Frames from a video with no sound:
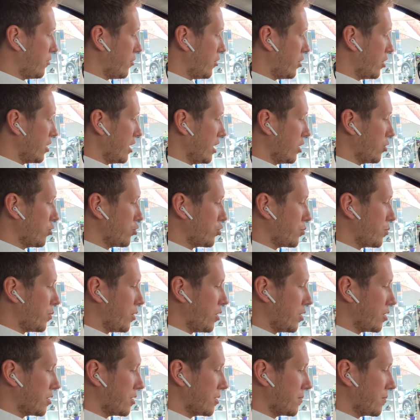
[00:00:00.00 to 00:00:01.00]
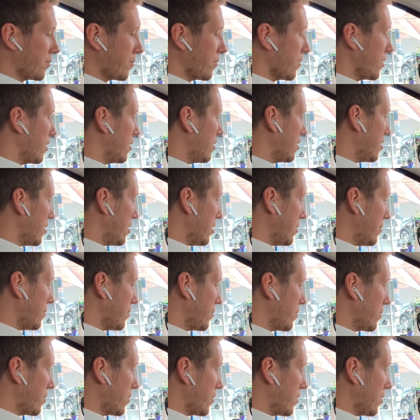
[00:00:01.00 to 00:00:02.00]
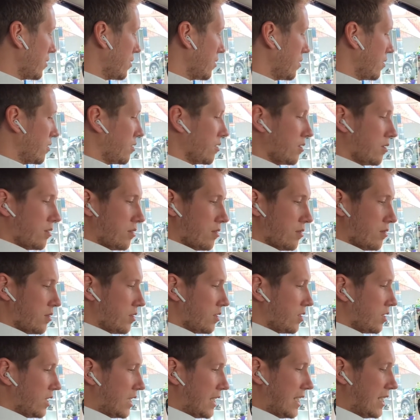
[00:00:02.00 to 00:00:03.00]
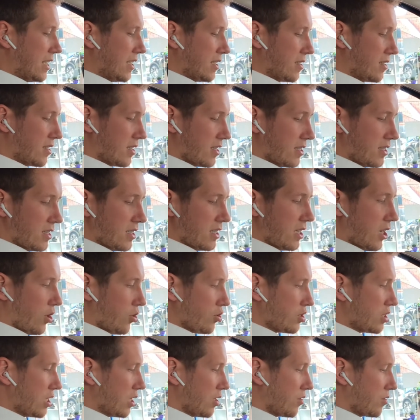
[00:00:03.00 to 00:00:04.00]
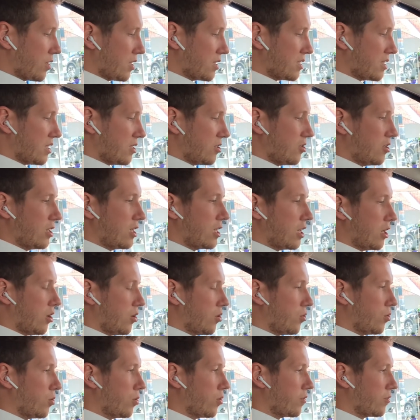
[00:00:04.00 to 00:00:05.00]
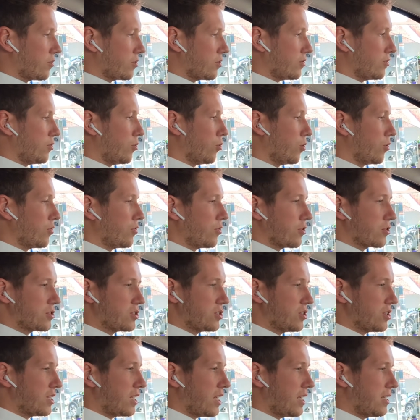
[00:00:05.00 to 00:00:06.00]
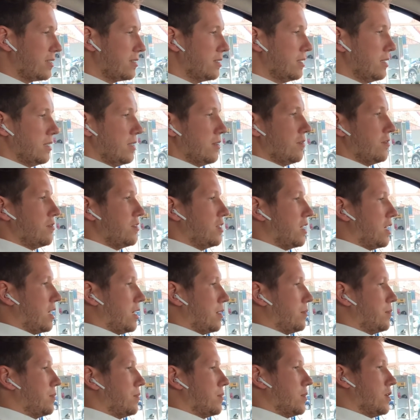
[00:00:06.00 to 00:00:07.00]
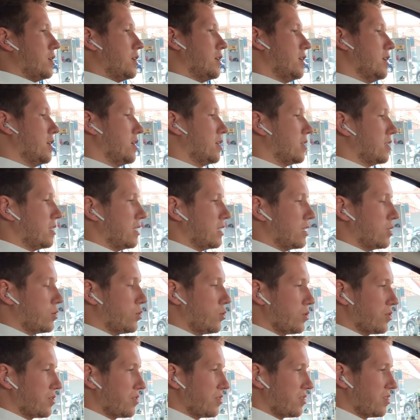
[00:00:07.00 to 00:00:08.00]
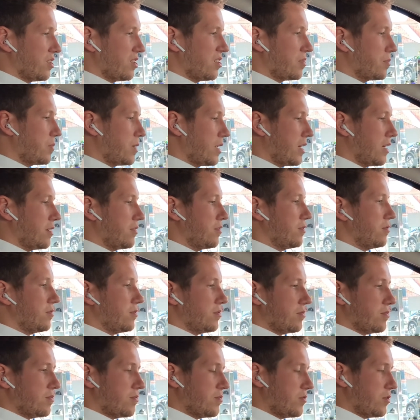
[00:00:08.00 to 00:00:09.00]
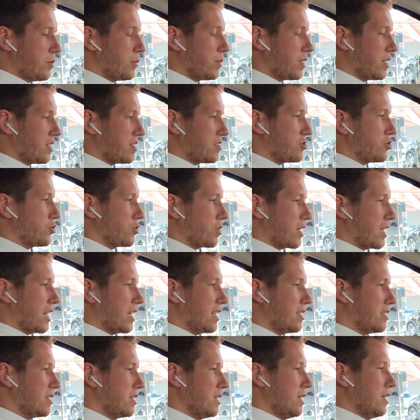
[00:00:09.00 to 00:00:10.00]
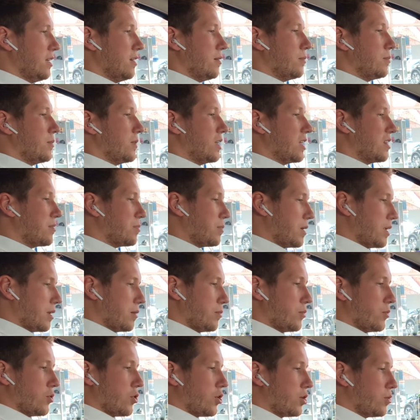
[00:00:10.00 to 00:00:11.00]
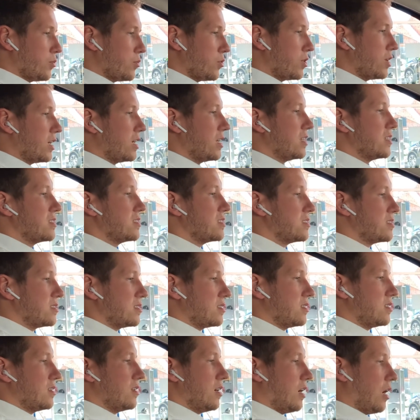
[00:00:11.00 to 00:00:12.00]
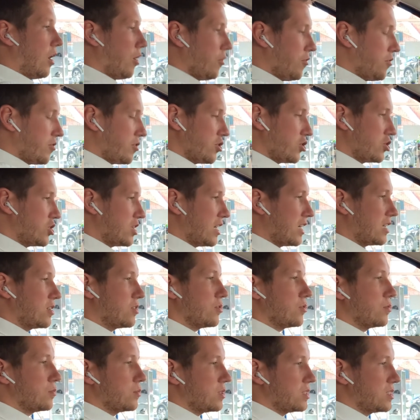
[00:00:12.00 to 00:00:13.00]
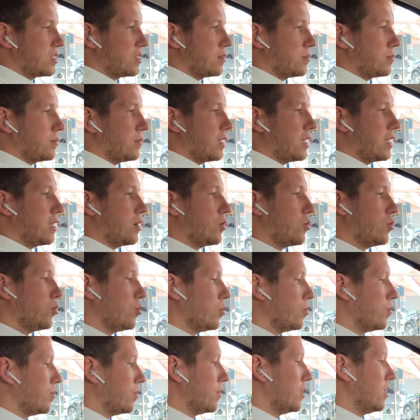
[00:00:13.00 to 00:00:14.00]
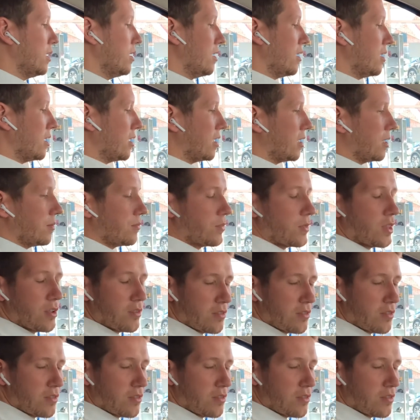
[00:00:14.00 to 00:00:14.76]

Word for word: Ford EcoSport. Ähm, hier drin die Ausstattung ist natürlich auch hoch, hochfunktional. Wir haben hier den großen Display, wie man das schon kennt. Jetzt bei dem neuen Modell ist es aufgesteckt und ein bisschen mehr nach oben ähm,